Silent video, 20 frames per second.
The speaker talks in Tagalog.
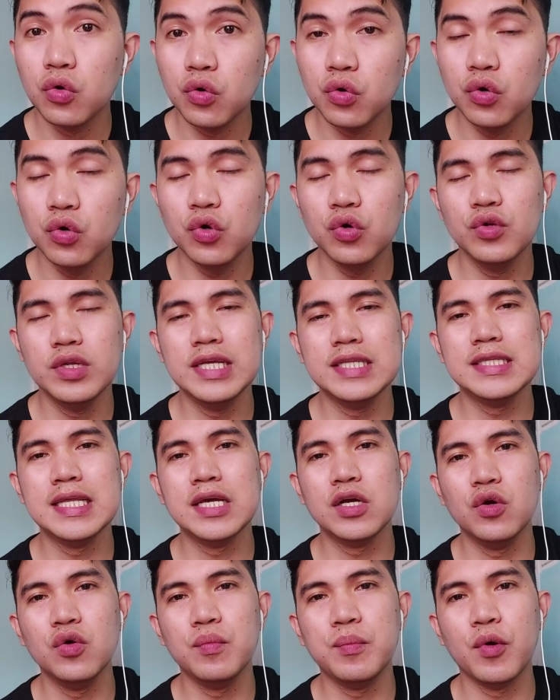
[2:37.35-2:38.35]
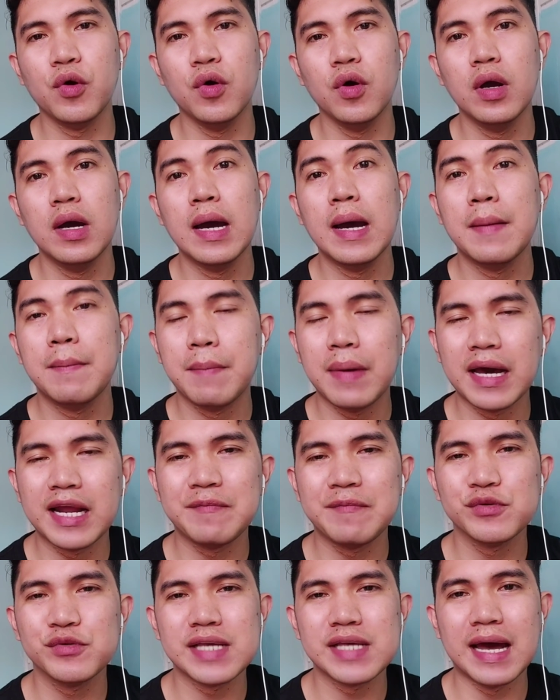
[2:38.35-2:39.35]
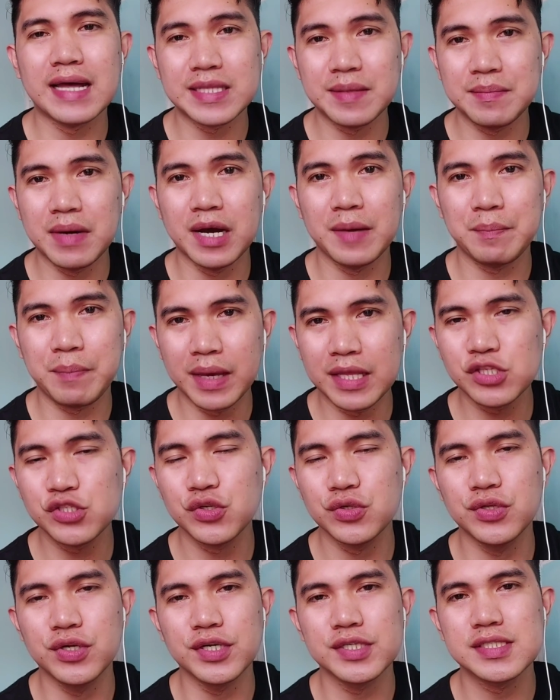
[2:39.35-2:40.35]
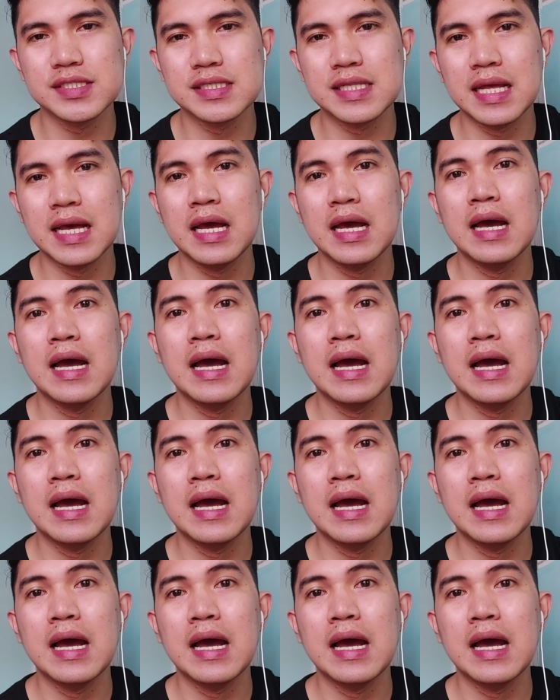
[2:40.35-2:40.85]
Uulitin ko po para po sa ating mga pensioners,